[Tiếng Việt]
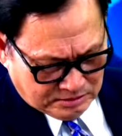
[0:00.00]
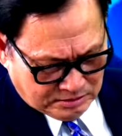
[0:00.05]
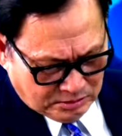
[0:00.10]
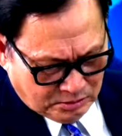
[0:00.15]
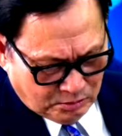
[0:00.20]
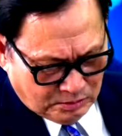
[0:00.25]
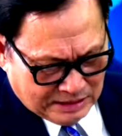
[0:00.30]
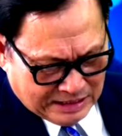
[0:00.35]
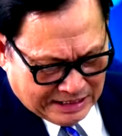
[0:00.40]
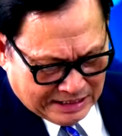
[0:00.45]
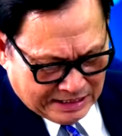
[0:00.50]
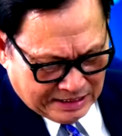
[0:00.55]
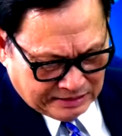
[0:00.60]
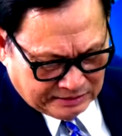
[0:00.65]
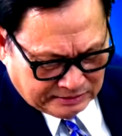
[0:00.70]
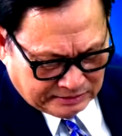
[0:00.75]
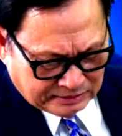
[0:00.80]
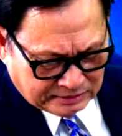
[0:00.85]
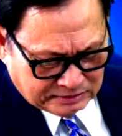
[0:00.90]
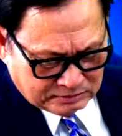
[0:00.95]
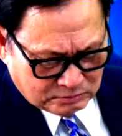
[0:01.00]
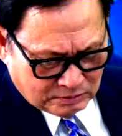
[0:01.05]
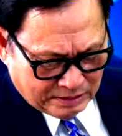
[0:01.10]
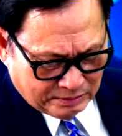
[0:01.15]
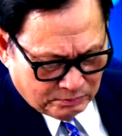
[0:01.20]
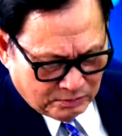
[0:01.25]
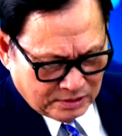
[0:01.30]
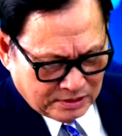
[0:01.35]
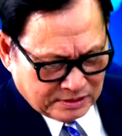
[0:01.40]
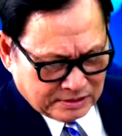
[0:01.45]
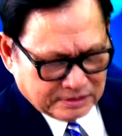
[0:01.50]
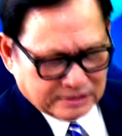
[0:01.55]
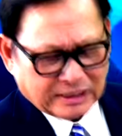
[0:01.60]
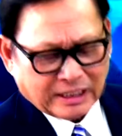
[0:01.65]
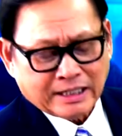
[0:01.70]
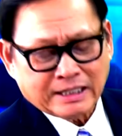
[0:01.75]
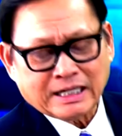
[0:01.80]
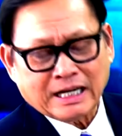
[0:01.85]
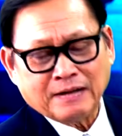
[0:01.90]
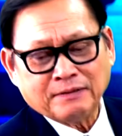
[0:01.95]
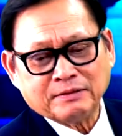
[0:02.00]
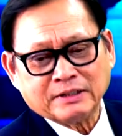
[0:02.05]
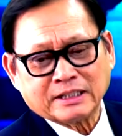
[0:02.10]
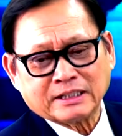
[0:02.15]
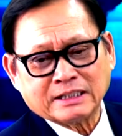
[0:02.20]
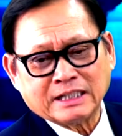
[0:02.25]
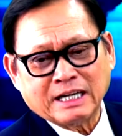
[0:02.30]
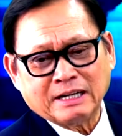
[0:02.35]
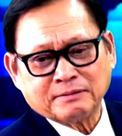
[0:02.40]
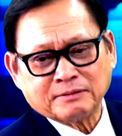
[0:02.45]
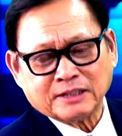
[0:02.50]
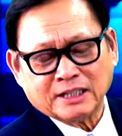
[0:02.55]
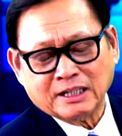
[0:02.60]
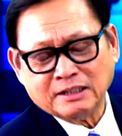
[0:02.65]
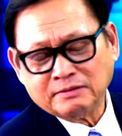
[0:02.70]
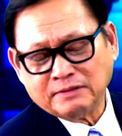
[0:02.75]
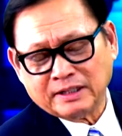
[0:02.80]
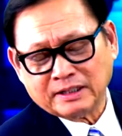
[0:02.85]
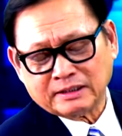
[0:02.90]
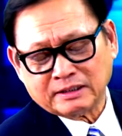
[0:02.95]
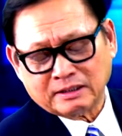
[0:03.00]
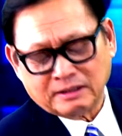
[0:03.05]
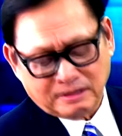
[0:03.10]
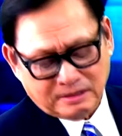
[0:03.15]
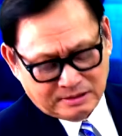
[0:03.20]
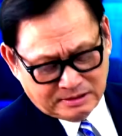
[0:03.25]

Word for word: đô la từ ngoại quốc kể cả Việt Nam gửi về cho